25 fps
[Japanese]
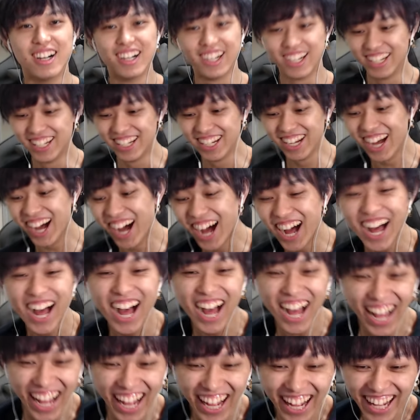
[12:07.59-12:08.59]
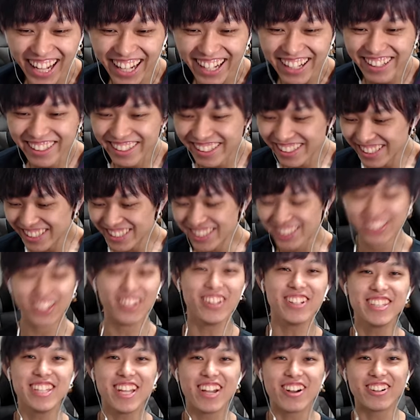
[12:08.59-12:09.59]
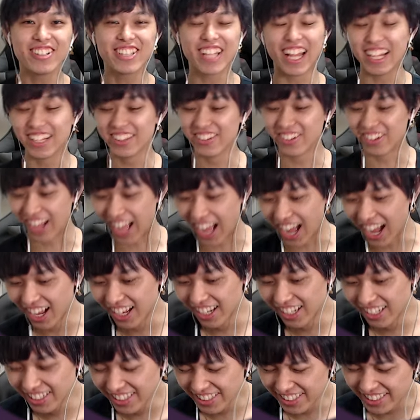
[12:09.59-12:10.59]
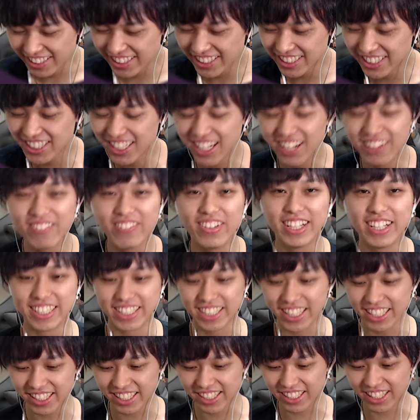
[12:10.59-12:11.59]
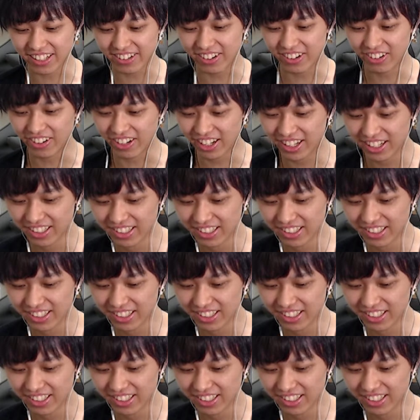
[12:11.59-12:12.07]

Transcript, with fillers: そんなことあんのか。1年前に手に入れたのか、俺。